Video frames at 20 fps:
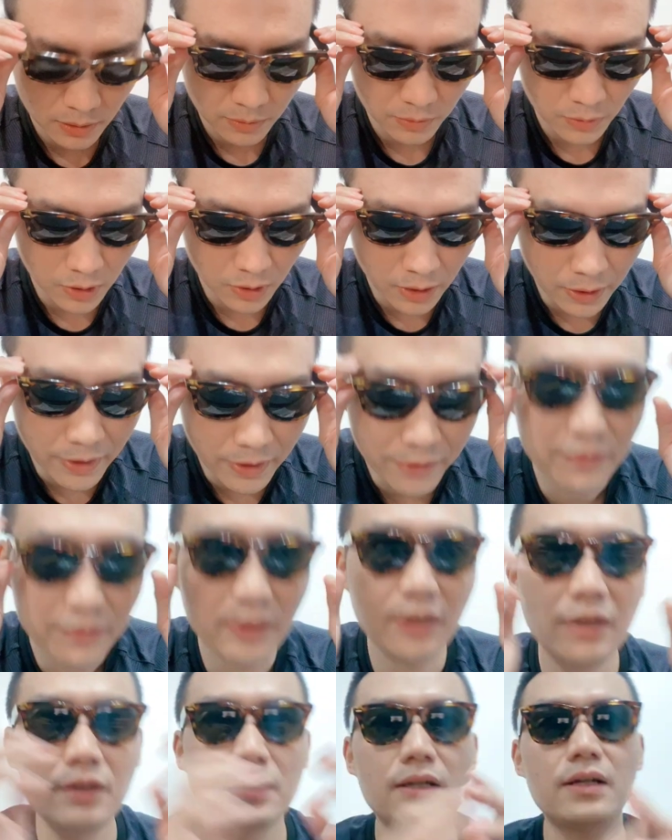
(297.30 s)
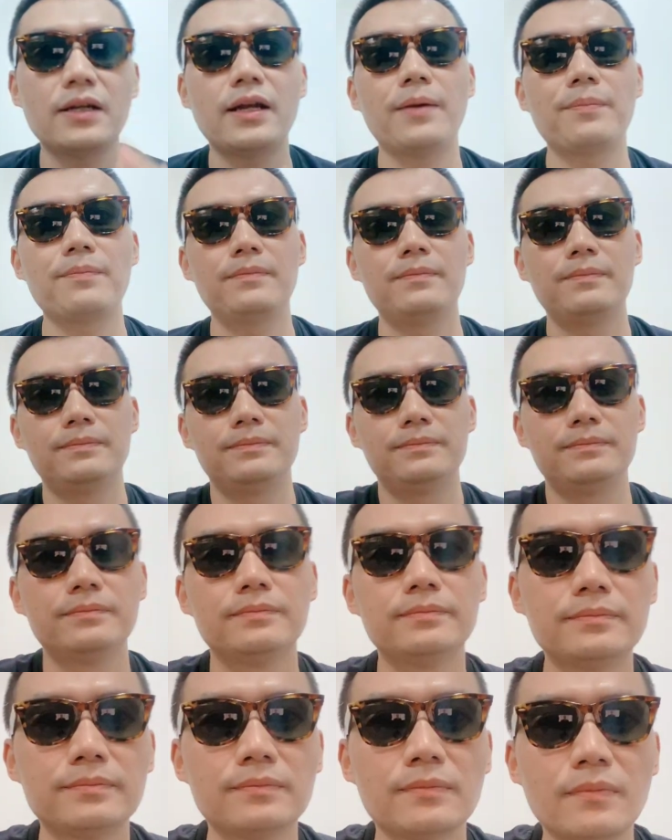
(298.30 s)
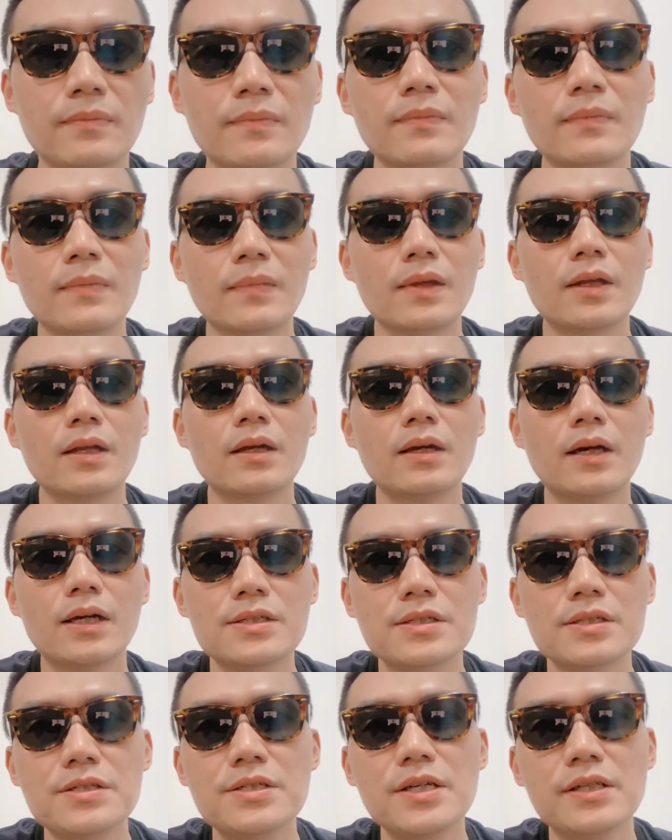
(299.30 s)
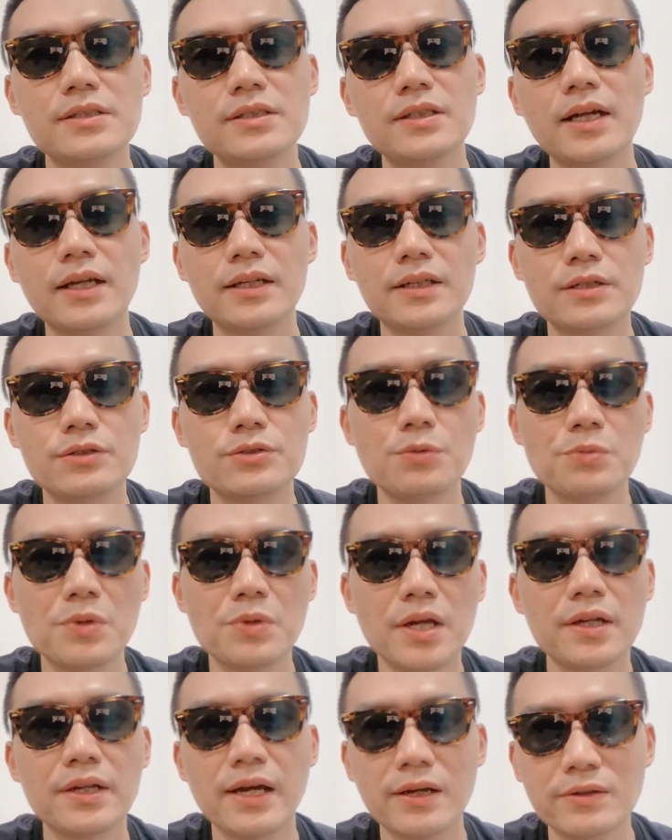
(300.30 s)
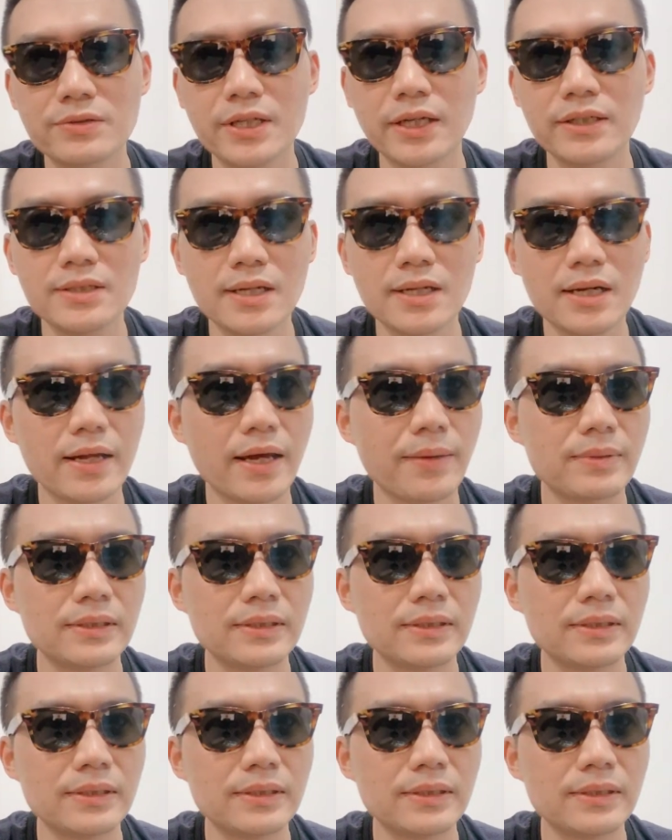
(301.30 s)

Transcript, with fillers: Một cái wafer rất là đẹp. Những chiếc như thế này thì trung niên đeo sẽ rất là đẹp